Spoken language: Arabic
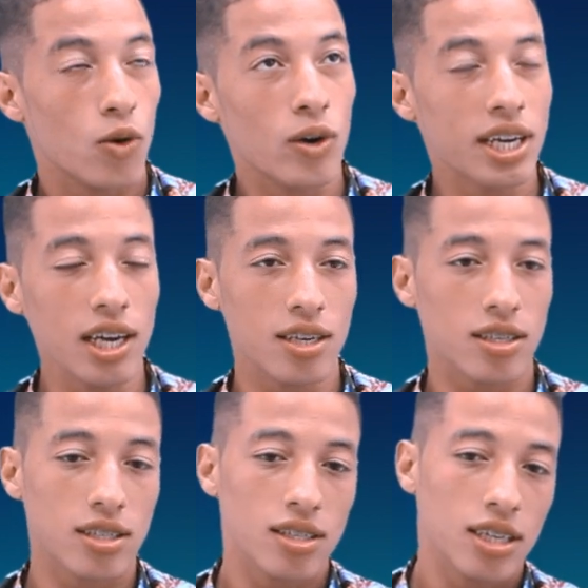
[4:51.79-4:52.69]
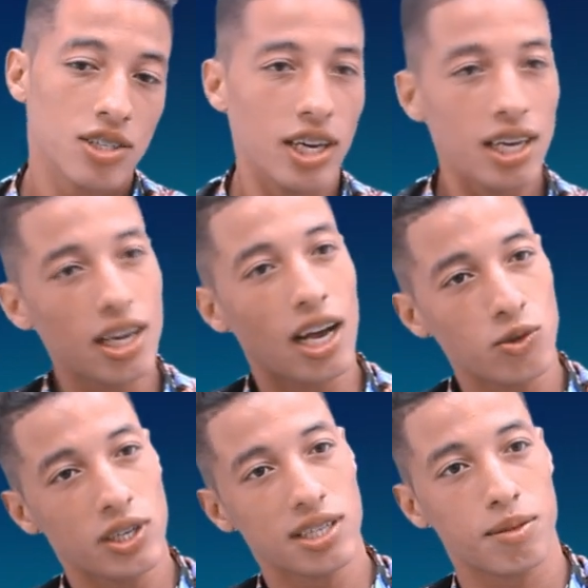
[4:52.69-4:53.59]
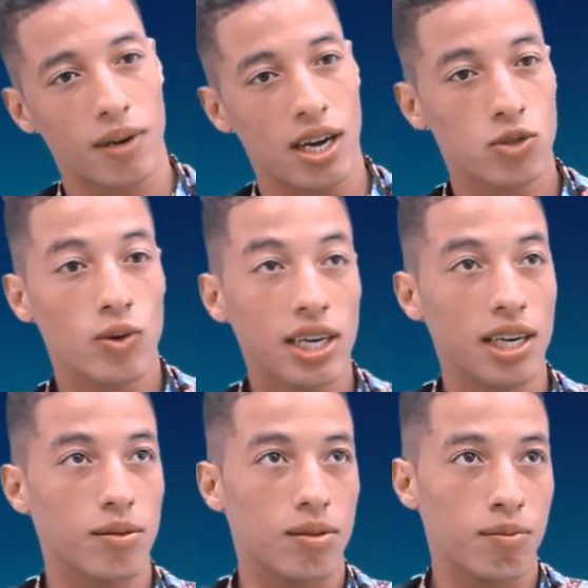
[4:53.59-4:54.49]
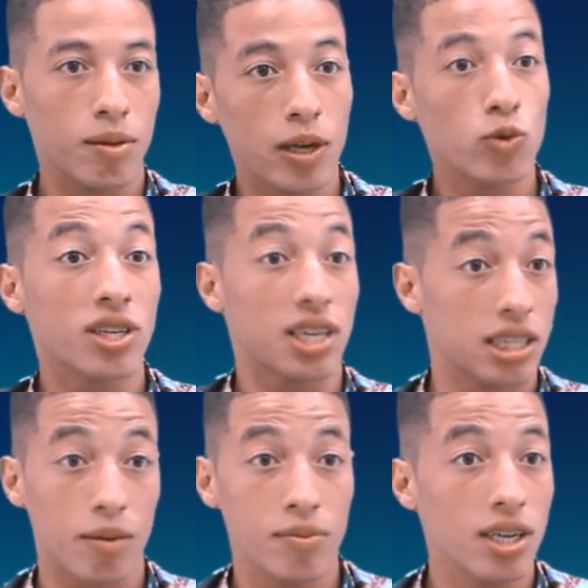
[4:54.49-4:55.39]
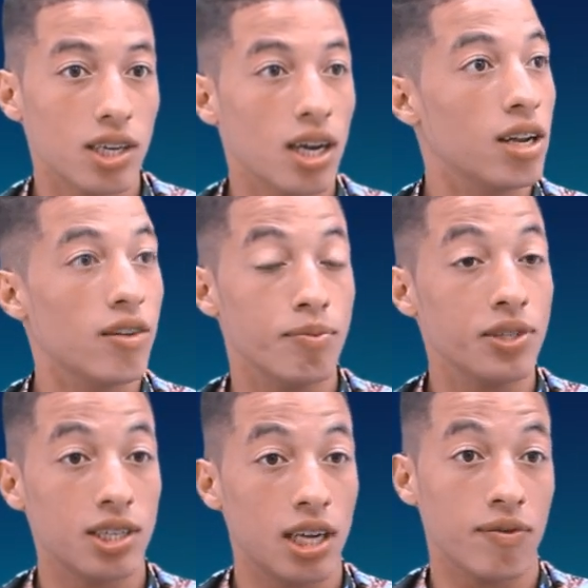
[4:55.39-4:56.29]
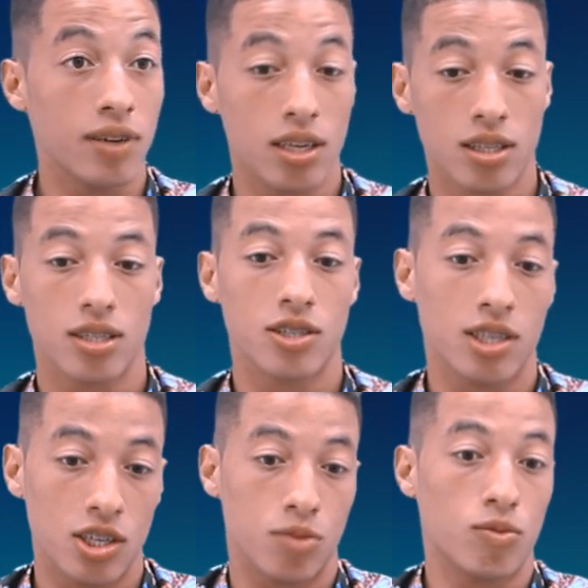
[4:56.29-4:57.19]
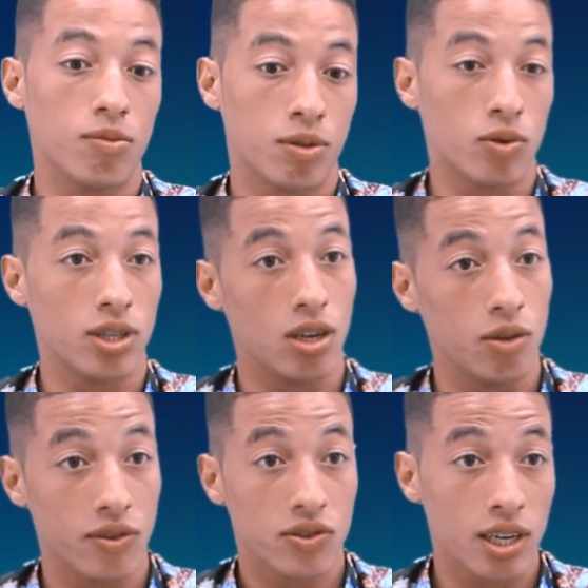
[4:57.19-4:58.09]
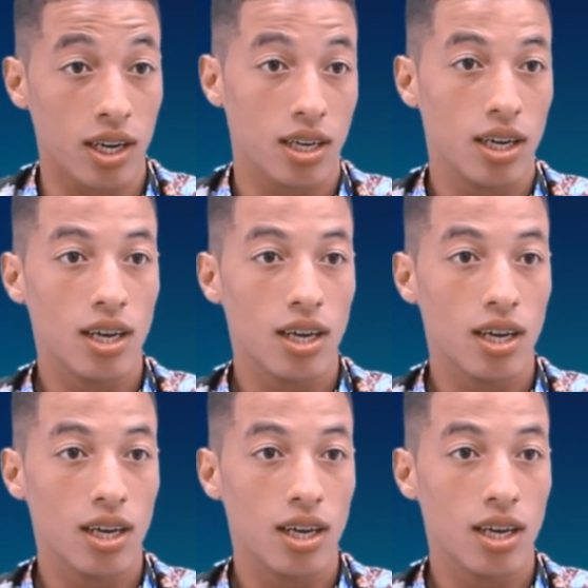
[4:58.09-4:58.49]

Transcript: ولكن حتى هي راه سوني صبرات ولكن من بعد ولات كضرب 100000 200000 الى جينا نجمعوا المجموع ديال اللي في الشهر